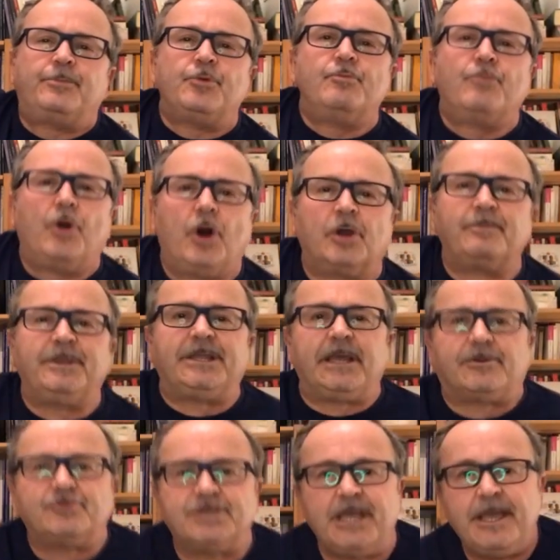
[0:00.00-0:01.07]
più morbide,
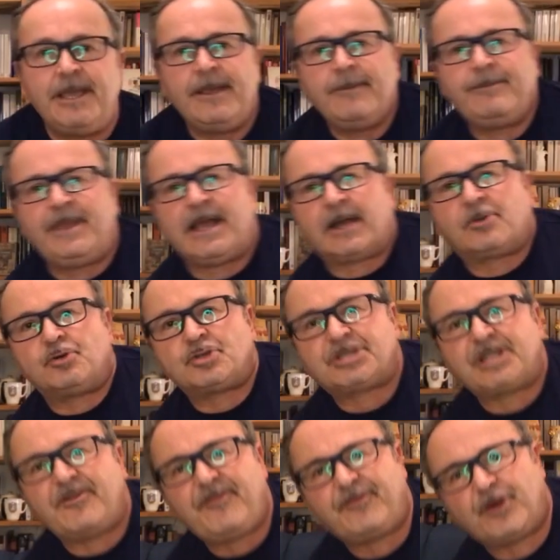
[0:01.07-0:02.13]
così, pia
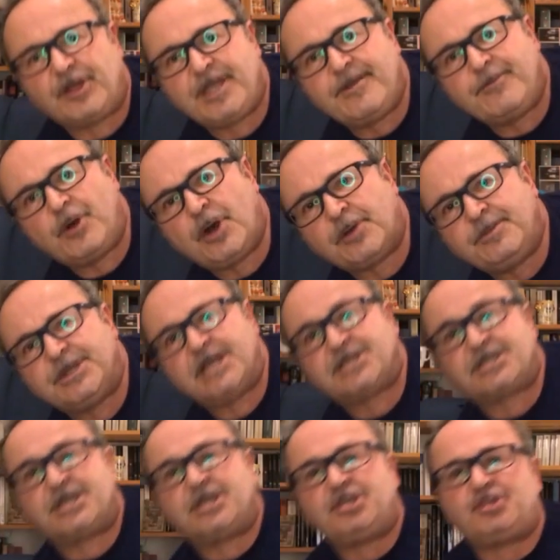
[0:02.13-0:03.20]
costellate, ste foglie morbide,
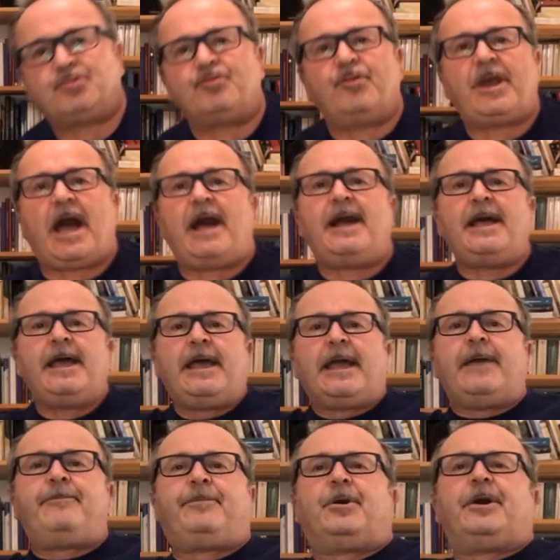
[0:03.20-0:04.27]
si asciuga
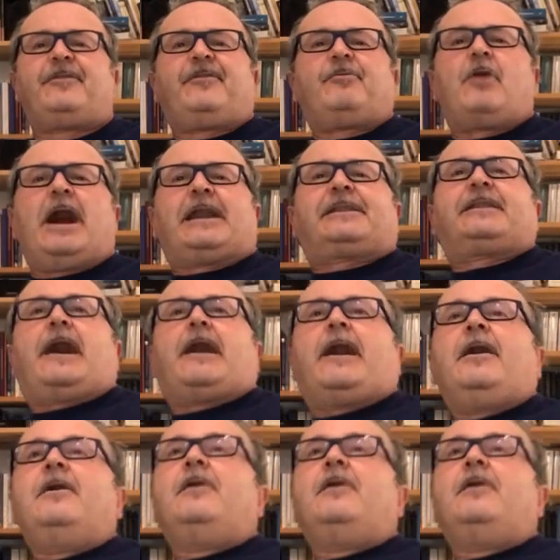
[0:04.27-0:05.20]
e poi guarda,